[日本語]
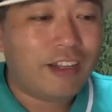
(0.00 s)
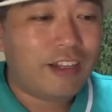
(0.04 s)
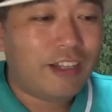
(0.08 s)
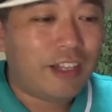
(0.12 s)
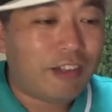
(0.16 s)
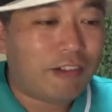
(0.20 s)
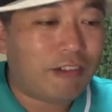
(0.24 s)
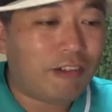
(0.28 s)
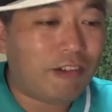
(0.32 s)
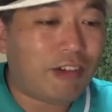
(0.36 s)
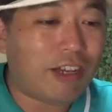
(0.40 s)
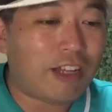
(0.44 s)

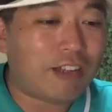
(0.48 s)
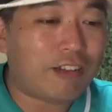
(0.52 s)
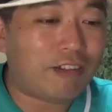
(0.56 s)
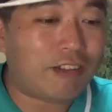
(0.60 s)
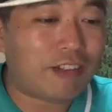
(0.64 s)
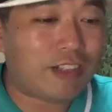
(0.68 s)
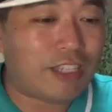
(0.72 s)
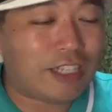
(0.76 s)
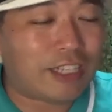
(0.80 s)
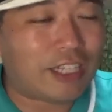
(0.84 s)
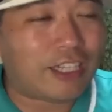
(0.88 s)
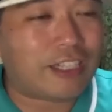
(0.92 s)
で、こう、あ
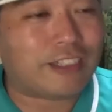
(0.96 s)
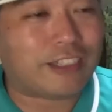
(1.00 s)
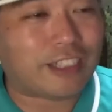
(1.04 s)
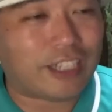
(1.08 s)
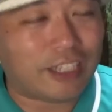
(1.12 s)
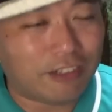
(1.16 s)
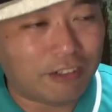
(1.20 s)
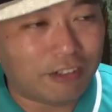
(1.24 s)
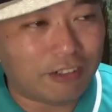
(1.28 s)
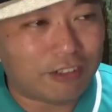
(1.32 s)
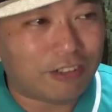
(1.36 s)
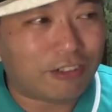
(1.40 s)
の、いたんです
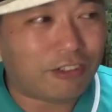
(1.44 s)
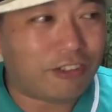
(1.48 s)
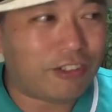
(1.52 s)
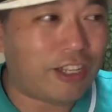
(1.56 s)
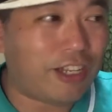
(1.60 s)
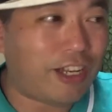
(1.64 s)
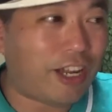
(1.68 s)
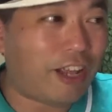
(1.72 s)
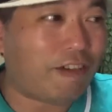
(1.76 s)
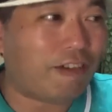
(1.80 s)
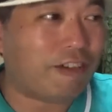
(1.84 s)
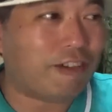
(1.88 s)
けど、そこ
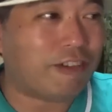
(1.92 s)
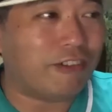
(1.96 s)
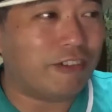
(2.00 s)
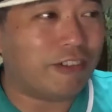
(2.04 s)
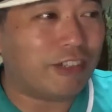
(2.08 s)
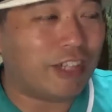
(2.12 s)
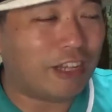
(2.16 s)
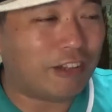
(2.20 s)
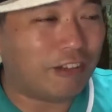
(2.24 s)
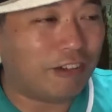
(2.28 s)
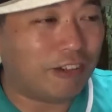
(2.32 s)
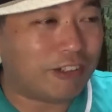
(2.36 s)
にレオ君
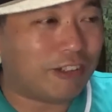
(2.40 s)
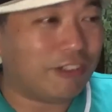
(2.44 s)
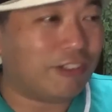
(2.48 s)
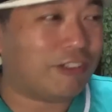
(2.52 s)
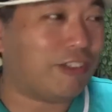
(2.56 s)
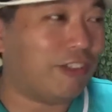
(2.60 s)
がこう、ちょっ